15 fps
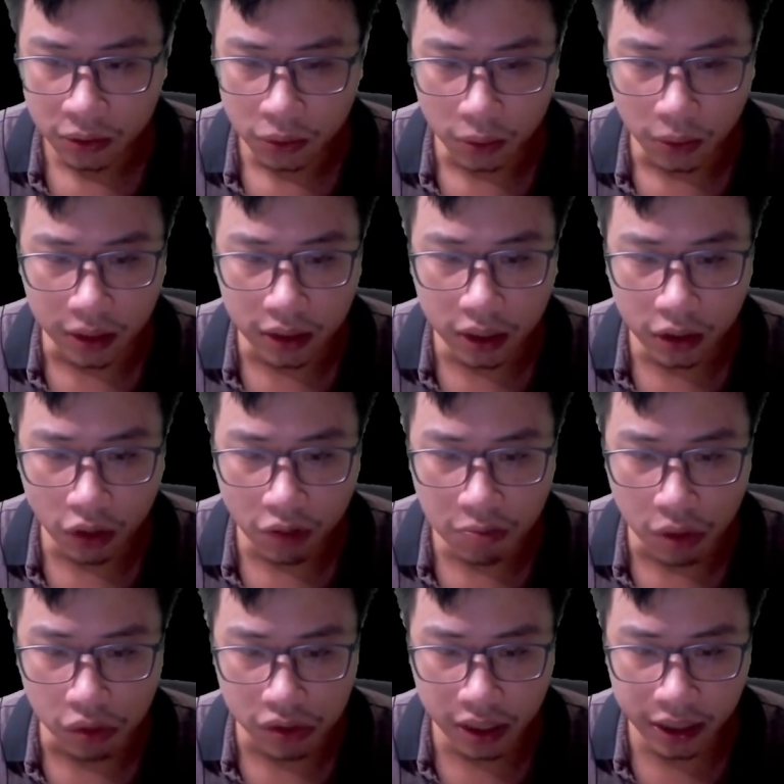Toàn thân nó
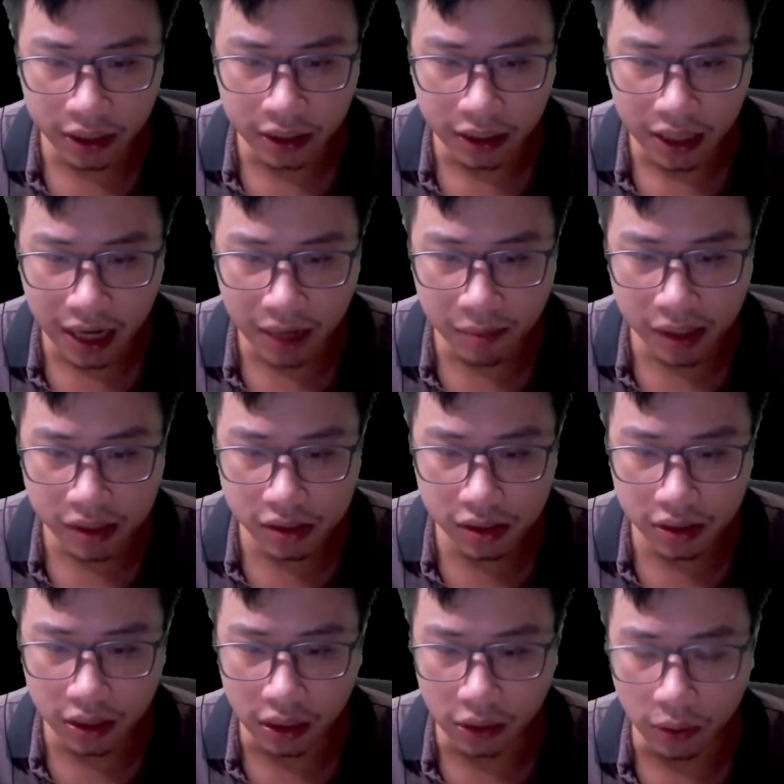màu xanh, hai mắt dữ
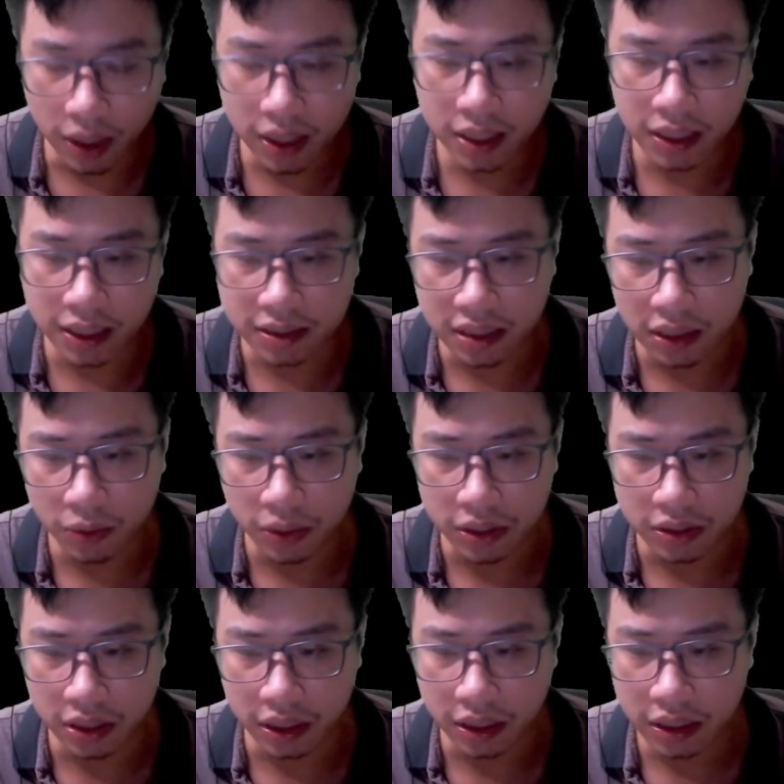tợn lóe lên ánh sáng quỷ
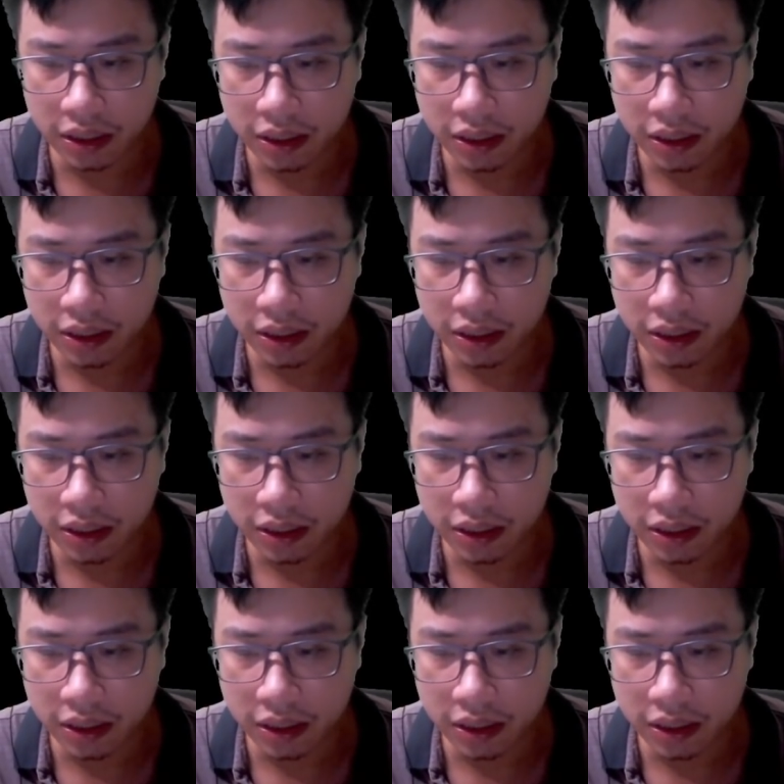dị.